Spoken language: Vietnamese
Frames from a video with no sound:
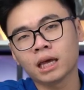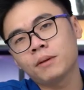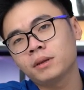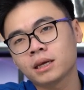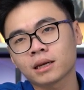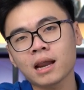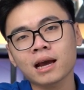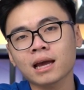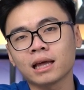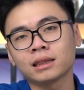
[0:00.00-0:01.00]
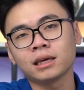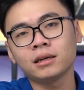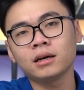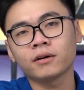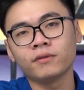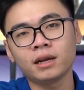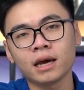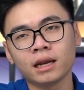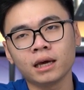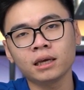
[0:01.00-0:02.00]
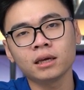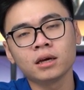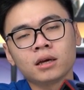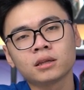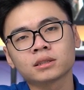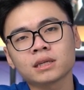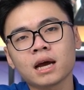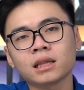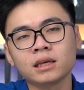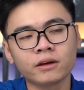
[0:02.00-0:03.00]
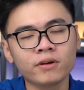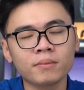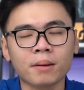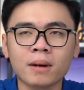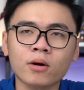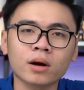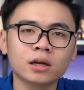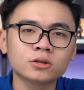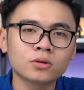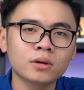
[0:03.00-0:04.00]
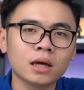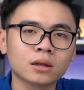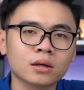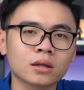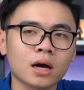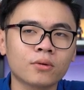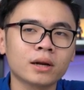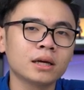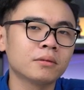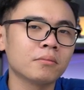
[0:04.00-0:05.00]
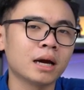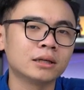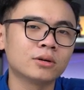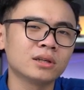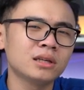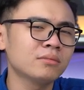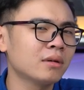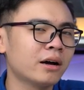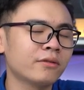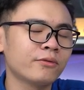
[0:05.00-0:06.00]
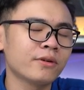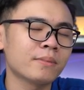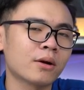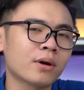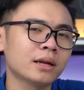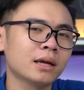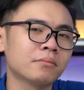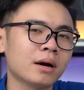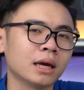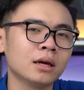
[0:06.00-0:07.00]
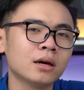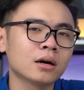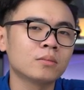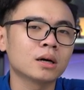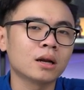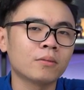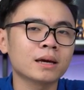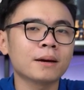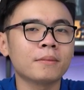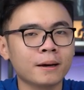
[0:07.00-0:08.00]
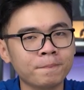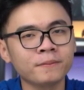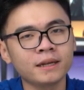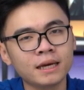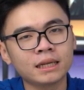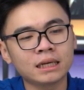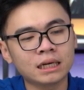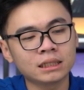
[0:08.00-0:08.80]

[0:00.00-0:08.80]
thì a em đê đã cải tiến được vấn đề đấy. Thực ra thì phiên bản ba quạt đã xuất hiện từ thời Radeon bảy rồi, thế nhưng mà phiên bản Radeon bảy không được lòng anh em lắm, thế nên